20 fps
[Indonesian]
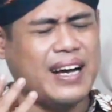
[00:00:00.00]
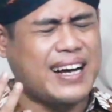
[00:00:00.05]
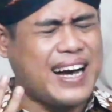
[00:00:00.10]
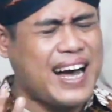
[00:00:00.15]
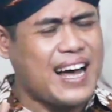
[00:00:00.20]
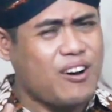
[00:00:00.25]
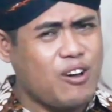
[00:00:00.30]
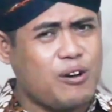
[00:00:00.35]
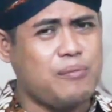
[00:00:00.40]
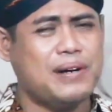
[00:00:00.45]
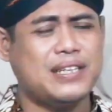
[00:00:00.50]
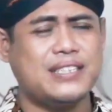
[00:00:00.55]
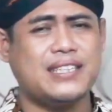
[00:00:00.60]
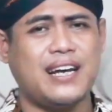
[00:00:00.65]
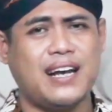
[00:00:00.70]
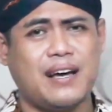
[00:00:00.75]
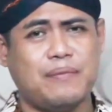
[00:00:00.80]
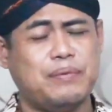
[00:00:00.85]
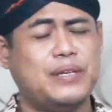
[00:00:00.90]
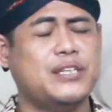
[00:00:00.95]
kalau
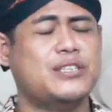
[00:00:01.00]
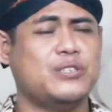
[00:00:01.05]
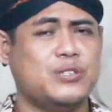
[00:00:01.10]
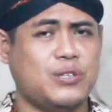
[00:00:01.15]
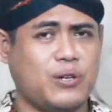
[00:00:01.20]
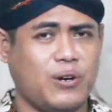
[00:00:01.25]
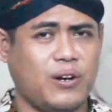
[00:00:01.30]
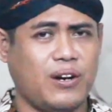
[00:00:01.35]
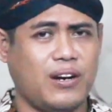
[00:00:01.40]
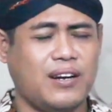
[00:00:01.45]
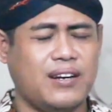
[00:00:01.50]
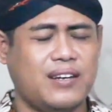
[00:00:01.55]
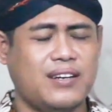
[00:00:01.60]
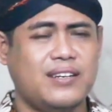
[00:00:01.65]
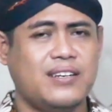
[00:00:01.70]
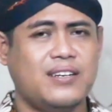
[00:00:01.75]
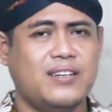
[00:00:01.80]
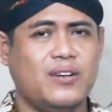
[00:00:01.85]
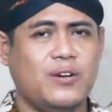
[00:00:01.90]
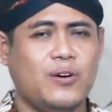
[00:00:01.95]
masalah pinjol
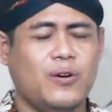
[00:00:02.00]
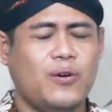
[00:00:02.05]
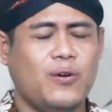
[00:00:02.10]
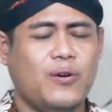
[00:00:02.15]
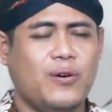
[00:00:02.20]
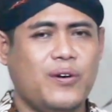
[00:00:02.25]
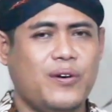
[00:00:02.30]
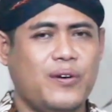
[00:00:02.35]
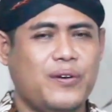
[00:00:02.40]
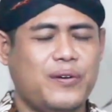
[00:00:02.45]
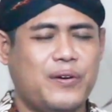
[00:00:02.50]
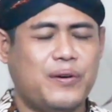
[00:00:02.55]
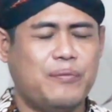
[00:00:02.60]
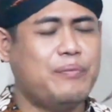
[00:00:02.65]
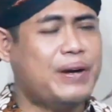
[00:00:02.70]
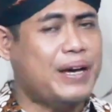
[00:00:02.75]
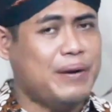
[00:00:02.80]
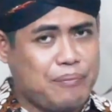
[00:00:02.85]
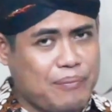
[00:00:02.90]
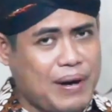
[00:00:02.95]

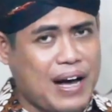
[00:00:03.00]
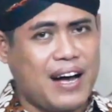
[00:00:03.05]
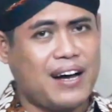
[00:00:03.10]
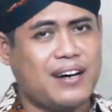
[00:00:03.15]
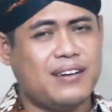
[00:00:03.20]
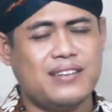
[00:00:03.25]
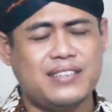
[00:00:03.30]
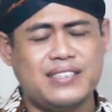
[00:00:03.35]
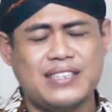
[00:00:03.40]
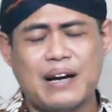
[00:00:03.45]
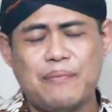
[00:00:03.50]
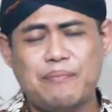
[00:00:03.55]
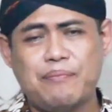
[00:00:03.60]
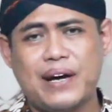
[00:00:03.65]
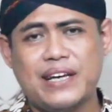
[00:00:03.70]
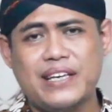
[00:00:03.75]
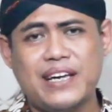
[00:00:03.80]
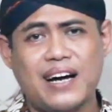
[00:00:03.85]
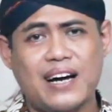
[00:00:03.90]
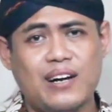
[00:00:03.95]
memang
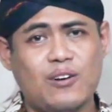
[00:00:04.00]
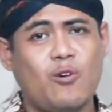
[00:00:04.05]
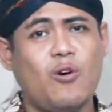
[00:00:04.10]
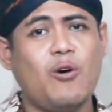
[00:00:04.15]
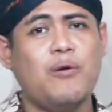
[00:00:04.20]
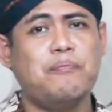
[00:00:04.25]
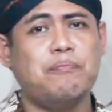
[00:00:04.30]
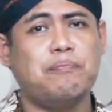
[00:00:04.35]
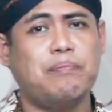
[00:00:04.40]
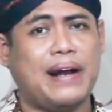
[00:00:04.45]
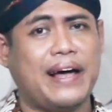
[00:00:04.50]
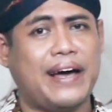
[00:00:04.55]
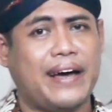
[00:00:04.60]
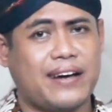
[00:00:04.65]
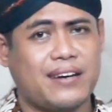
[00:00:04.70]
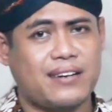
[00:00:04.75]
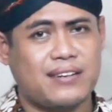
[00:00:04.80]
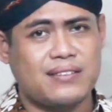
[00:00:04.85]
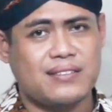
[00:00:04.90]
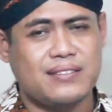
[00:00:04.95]
dampaknya kan
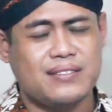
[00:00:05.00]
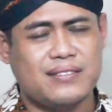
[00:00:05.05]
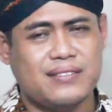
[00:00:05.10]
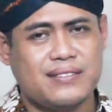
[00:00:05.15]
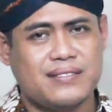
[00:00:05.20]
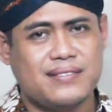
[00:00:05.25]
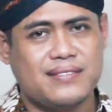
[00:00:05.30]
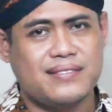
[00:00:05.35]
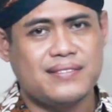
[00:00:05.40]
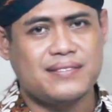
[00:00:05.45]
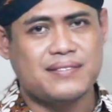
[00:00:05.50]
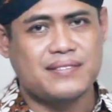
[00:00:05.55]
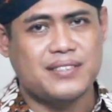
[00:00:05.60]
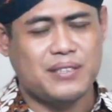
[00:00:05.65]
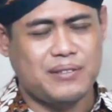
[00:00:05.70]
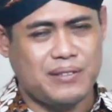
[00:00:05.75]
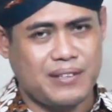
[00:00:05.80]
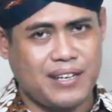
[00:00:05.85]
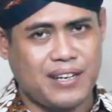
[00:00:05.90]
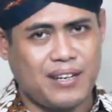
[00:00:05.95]
kompleks
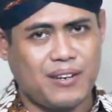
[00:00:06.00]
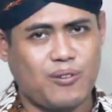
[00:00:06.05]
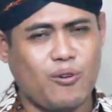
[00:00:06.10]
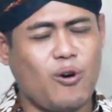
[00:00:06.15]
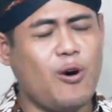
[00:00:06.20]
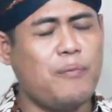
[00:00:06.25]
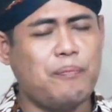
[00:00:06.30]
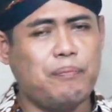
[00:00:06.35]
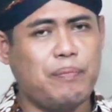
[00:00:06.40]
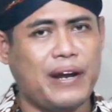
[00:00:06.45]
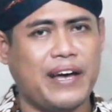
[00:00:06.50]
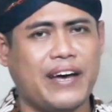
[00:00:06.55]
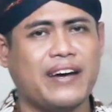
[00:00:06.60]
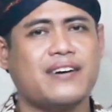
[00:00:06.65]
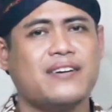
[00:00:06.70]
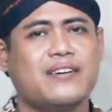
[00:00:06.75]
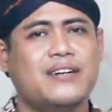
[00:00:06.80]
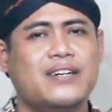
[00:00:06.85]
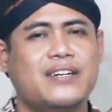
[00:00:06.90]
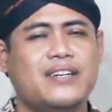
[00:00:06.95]
gitu ya
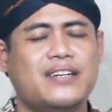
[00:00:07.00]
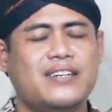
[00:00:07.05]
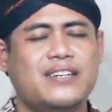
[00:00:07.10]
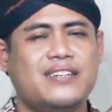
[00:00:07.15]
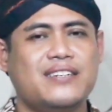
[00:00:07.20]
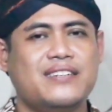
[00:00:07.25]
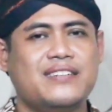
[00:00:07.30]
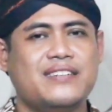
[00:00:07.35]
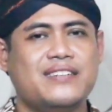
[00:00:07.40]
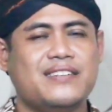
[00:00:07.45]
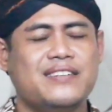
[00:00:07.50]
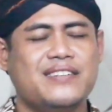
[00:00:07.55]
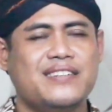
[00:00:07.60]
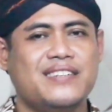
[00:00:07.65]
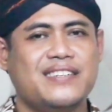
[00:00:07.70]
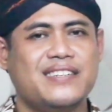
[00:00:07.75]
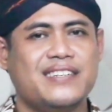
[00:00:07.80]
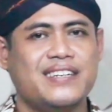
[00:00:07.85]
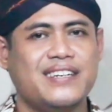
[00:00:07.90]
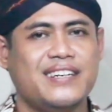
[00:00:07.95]
kompleks
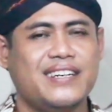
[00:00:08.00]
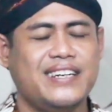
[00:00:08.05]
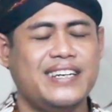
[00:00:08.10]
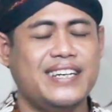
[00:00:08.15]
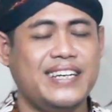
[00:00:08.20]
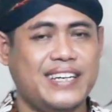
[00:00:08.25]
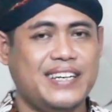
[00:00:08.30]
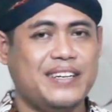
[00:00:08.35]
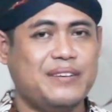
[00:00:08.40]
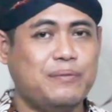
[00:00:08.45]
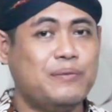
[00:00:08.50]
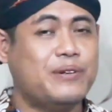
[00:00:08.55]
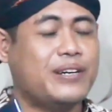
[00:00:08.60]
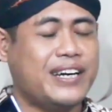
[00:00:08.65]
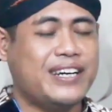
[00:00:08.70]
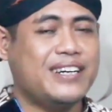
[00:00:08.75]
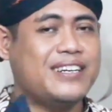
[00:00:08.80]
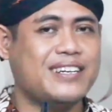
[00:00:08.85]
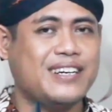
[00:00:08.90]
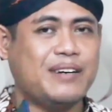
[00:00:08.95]
ini
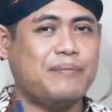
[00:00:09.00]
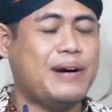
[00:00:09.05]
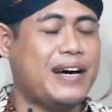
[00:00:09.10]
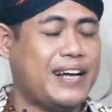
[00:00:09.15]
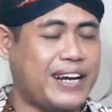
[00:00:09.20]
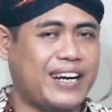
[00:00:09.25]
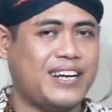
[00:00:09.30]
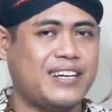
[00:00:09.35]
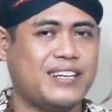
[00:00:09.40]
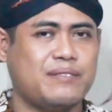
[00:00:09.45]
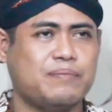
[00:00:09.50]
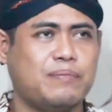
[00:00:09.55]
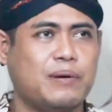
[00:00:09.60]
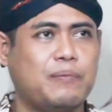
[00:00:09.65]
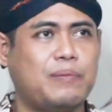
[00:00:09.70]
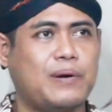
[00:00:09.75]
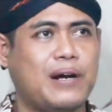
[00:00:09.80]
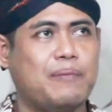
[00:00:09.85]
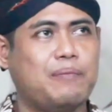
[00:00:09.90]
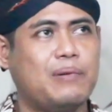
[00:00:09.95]
mungkin kemarin
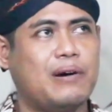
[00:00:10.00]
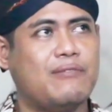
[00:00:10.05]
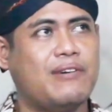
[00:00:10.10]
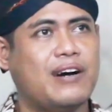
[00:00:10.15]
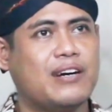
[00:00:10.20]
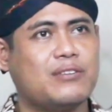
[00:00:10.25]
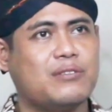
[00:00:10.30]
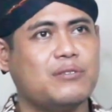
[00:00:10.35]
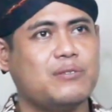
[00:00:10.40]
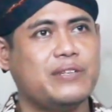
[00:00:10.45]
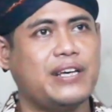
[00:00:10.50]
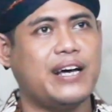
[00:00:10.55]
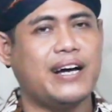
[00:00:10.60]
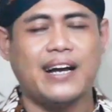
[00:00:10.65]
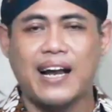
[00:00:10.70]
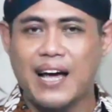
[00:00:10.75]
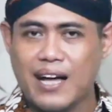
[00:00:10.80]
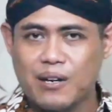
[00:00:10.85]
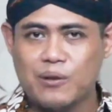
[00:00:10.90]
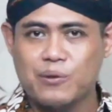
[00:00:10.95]
beberapa waktu
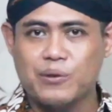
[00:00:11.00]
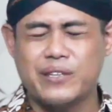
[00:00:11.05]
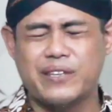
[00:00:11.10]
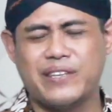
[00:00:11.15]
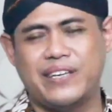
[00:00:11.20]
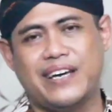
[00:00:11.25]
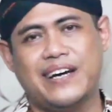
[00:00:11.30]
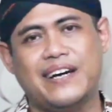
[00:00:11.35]
yang lalu gitu